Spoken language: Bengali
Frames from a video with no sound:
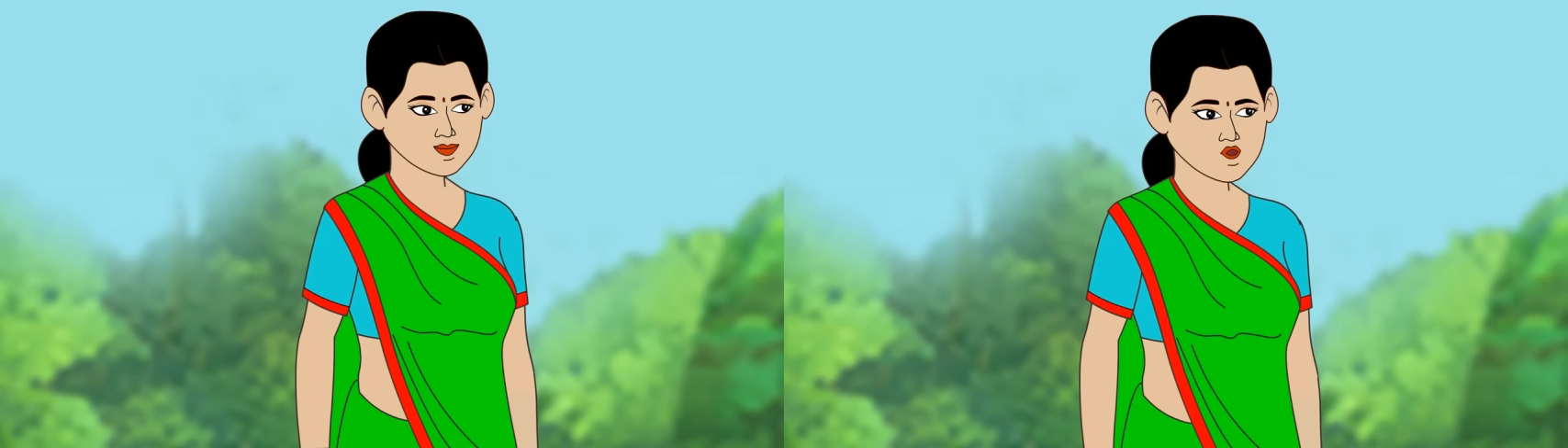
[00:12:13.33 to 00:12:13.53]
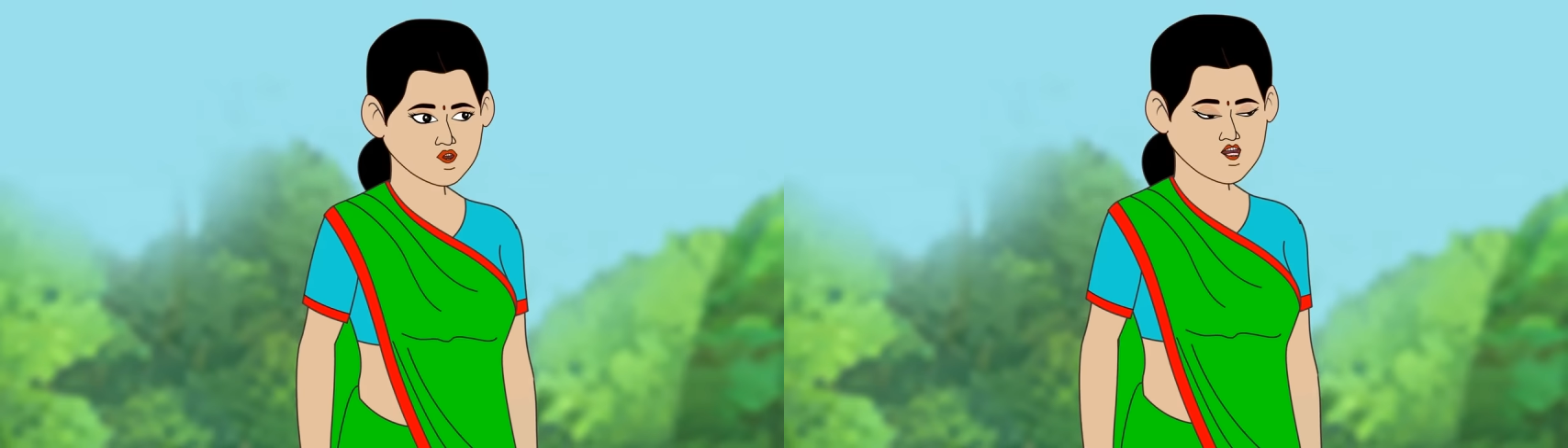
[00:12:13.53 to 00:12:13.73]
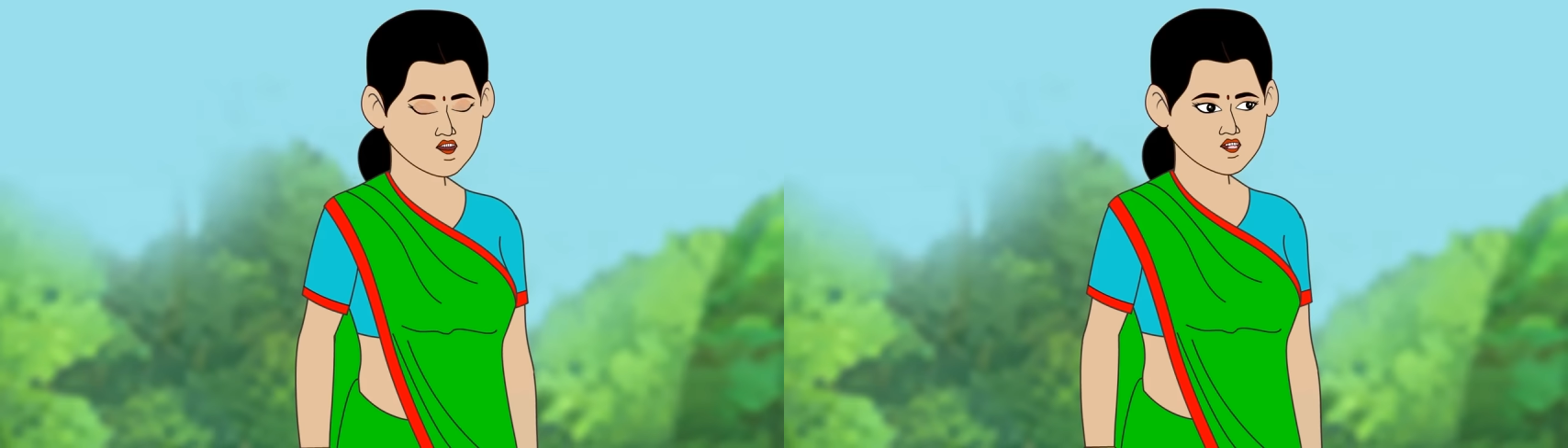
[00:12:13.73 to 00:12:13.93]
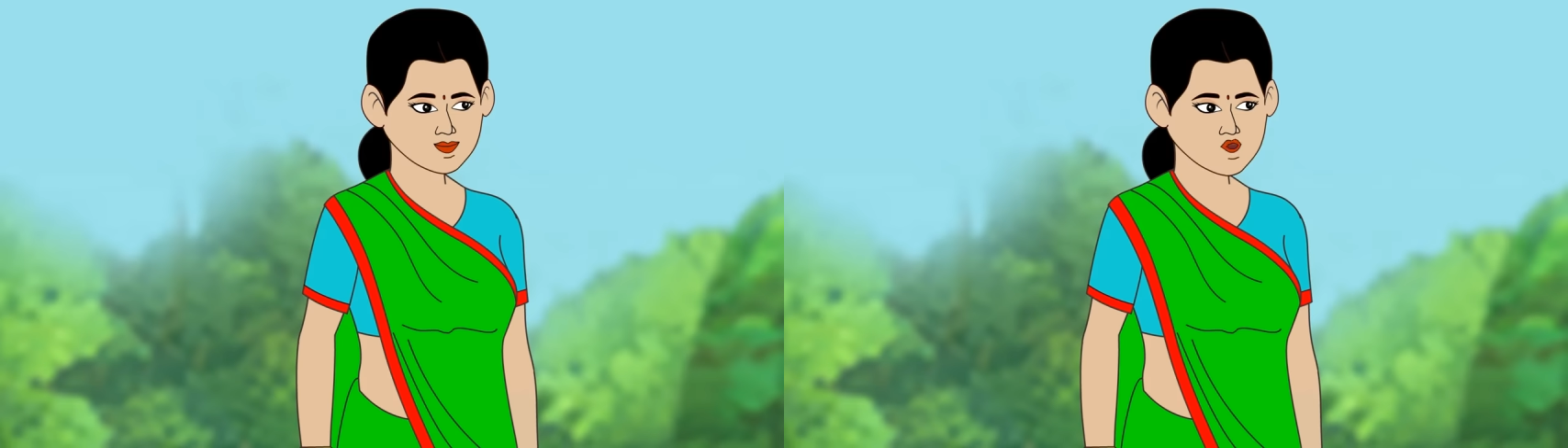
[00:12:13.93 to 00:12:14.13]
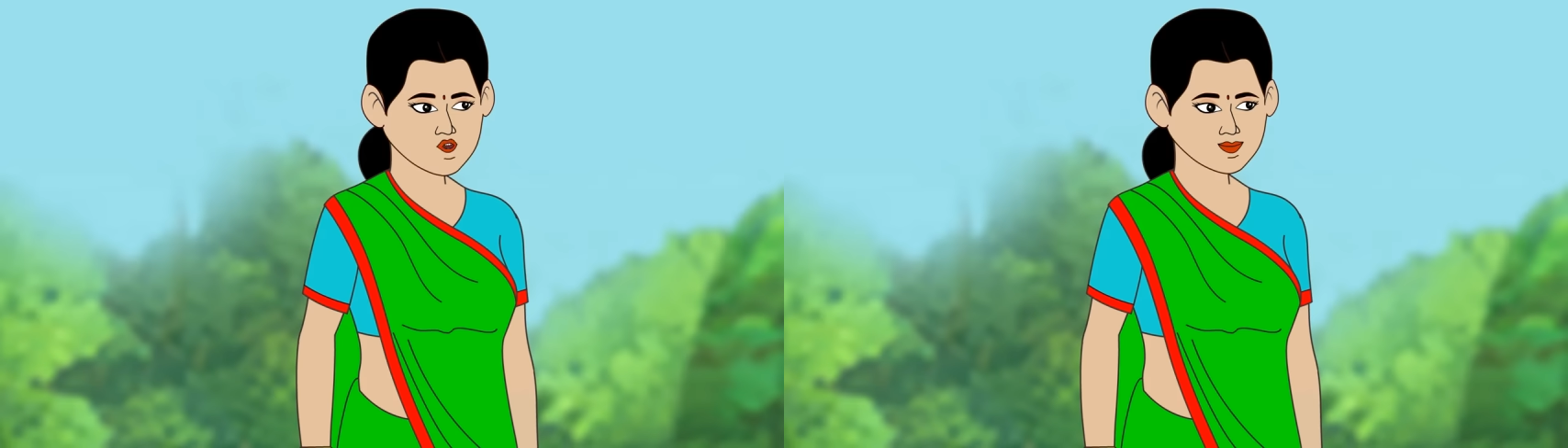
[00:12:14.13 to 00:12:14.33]
আচ্ছা ঠিক
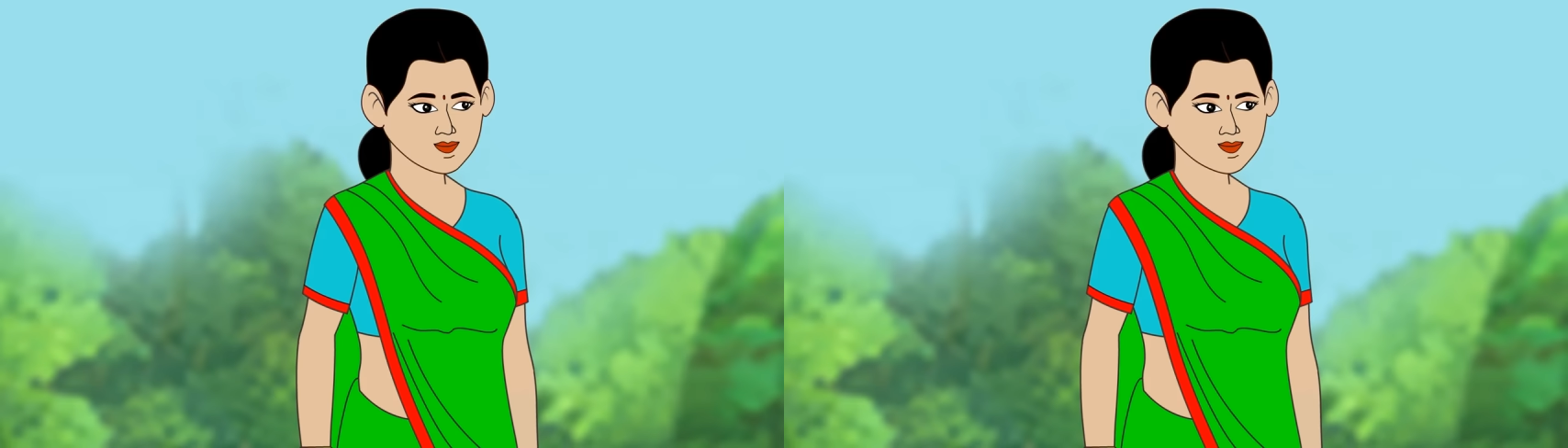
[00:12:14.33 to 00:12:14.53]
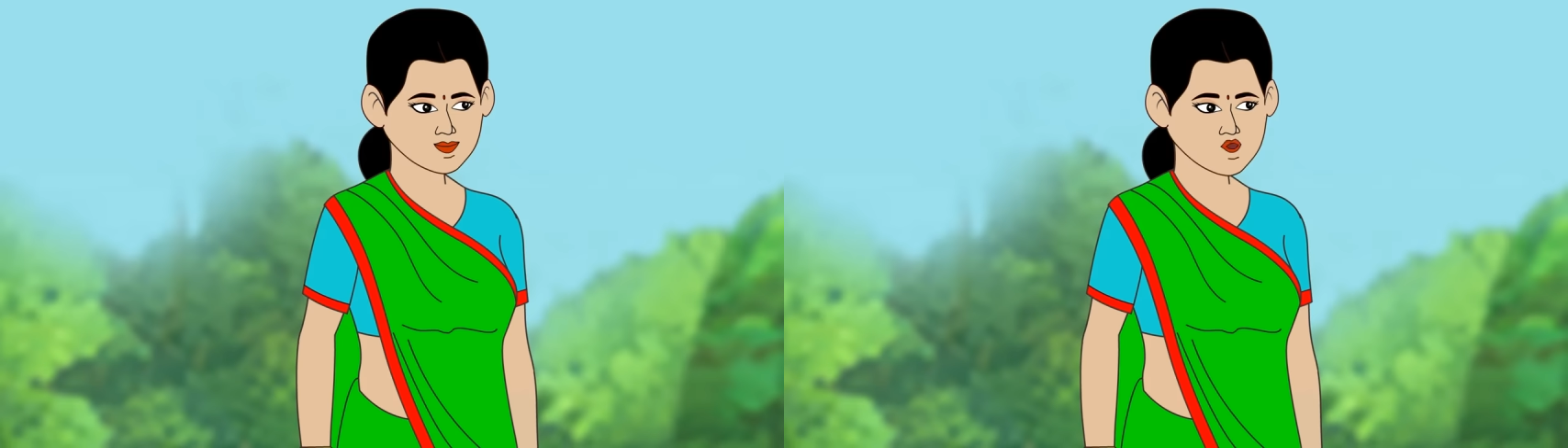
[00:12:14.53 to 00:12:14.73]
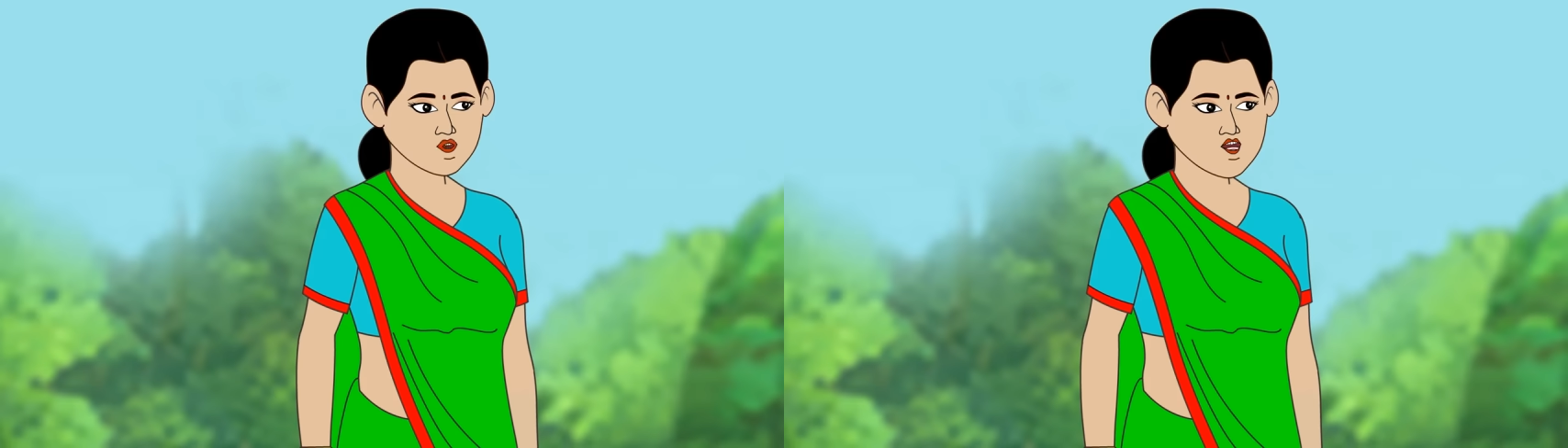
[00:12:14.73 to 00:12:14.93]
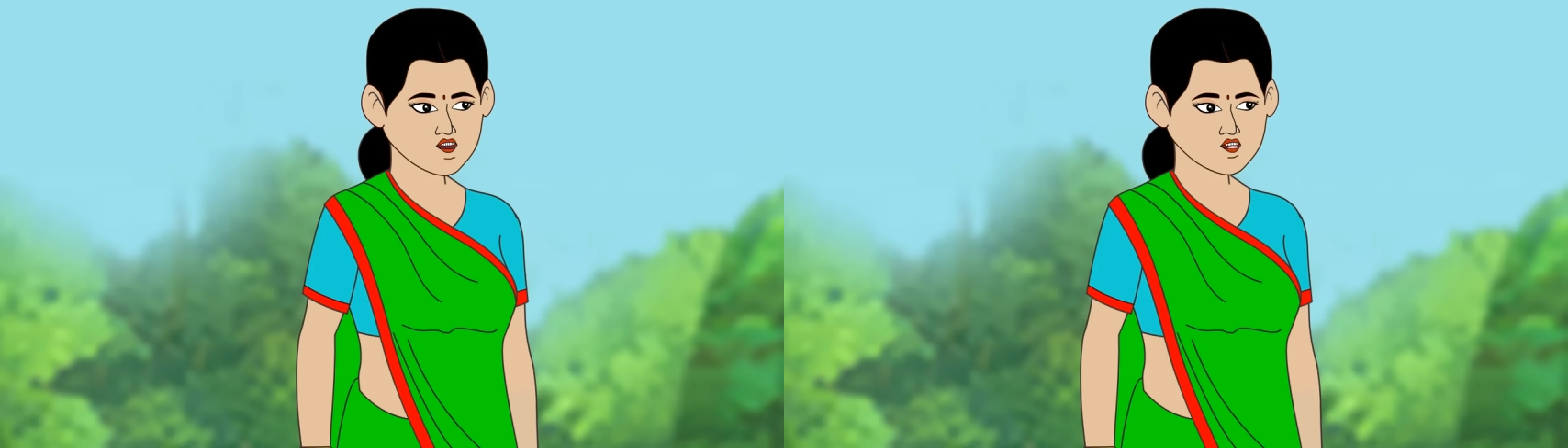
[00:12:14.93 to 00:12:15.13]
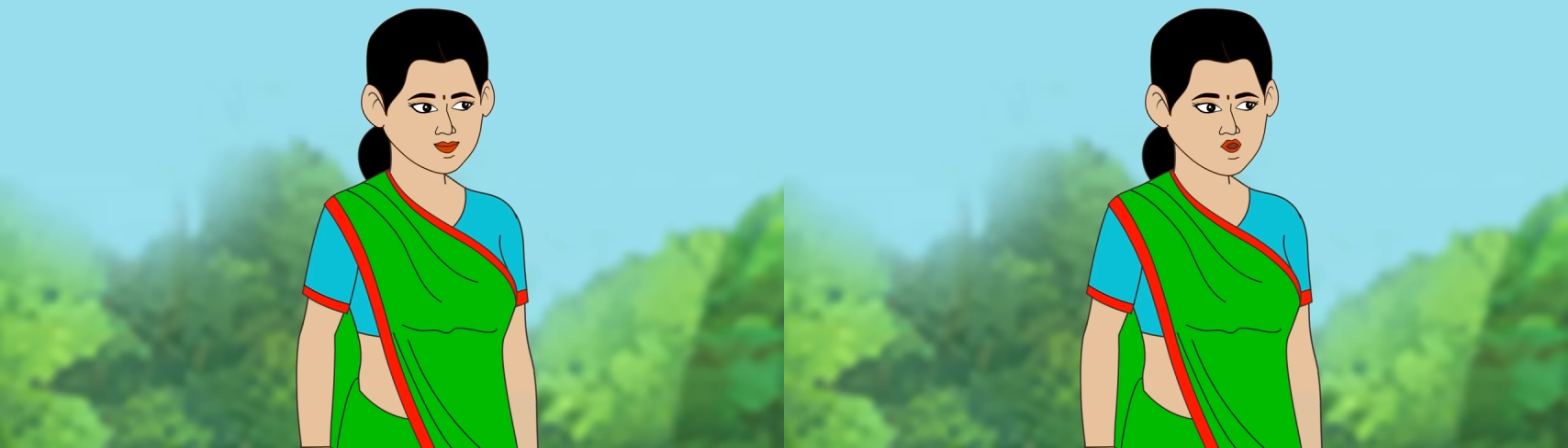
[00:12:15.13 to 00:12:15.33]
আছে তবে আমি
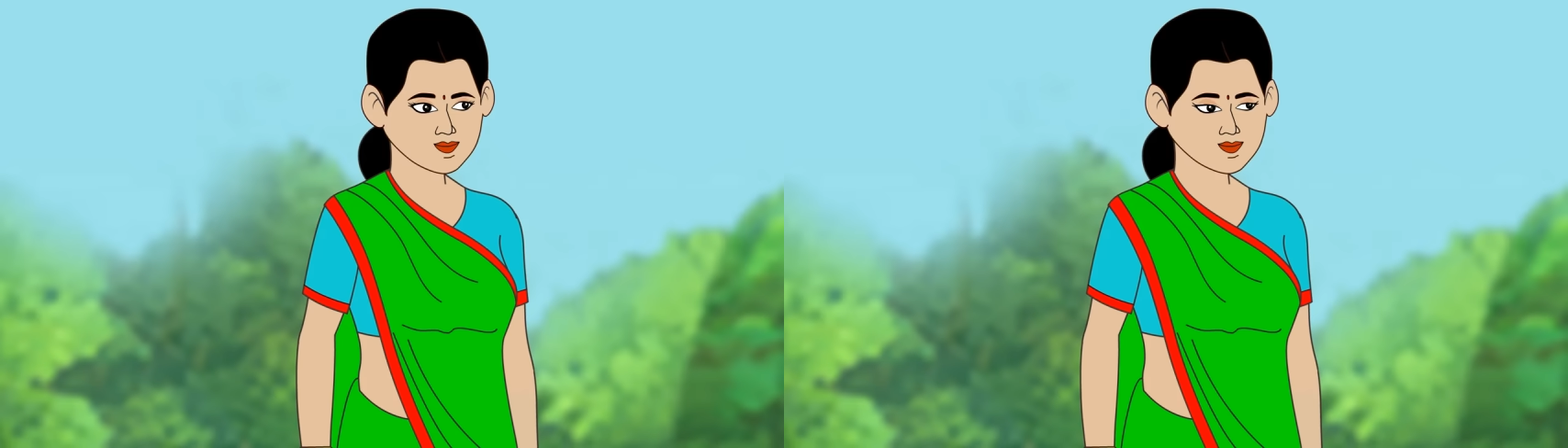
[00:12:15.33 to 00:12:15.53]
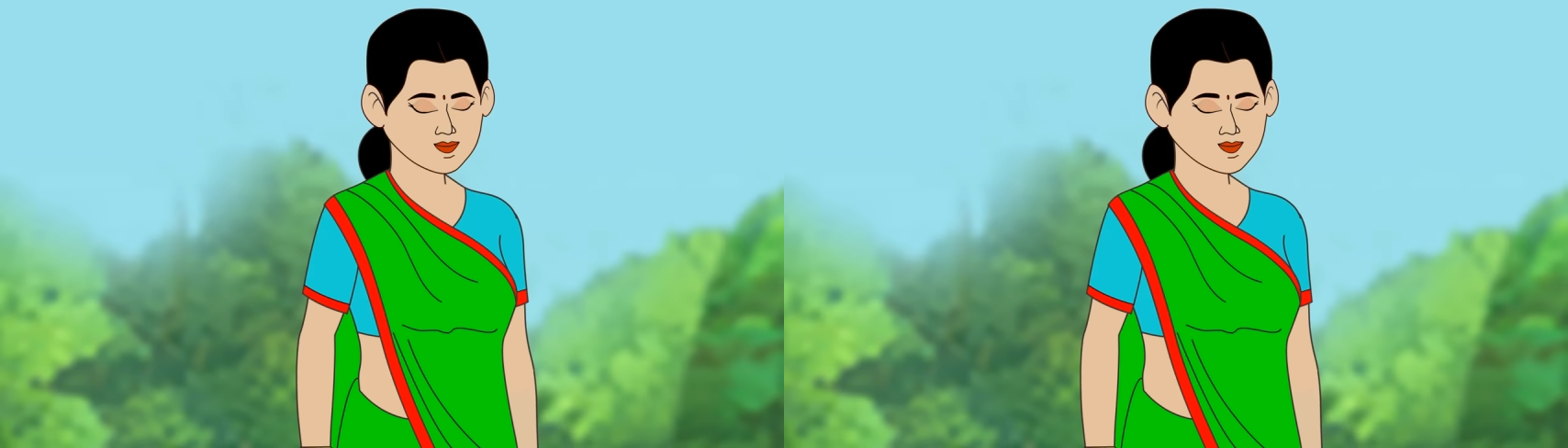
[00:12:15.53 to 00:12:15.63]
যাচ্ছি